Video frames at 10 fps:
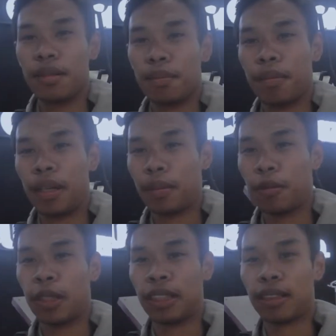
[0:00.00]
depan
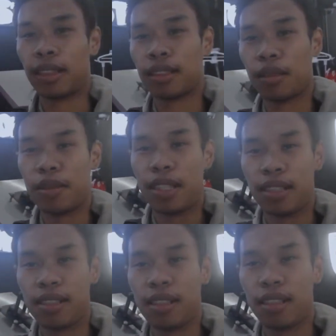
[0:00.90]
pembuatan custom
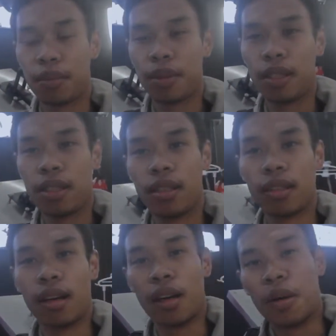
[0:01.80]
jersey tapi
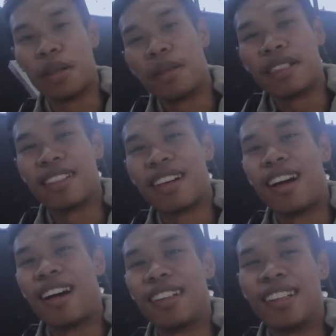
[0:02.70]
karyawannya masih
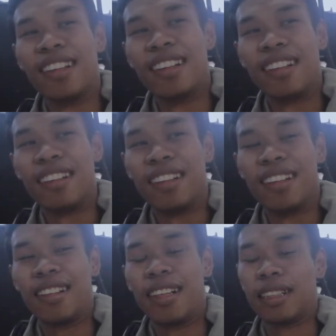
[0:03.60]
istirahat
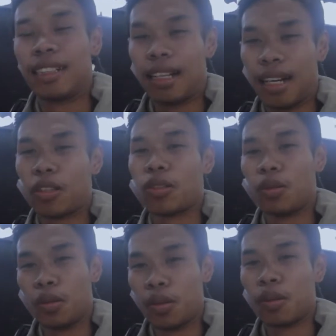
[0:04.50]
dan kita harus
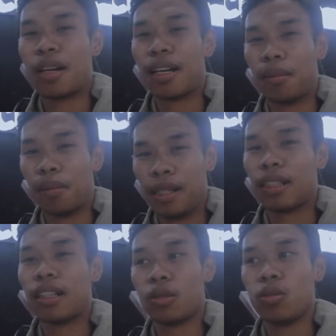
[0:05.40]
nunggu kurang lebih
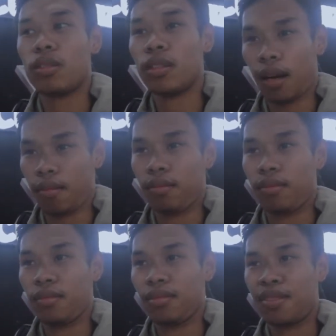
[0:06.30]
satu jam
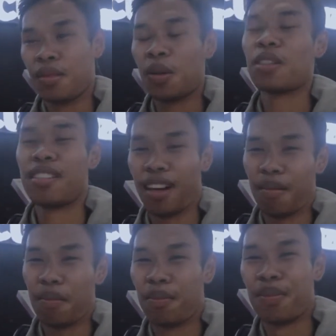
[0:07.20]

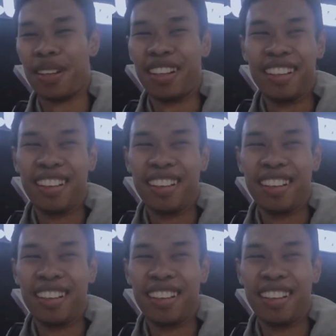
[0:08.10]
WhatsApp, up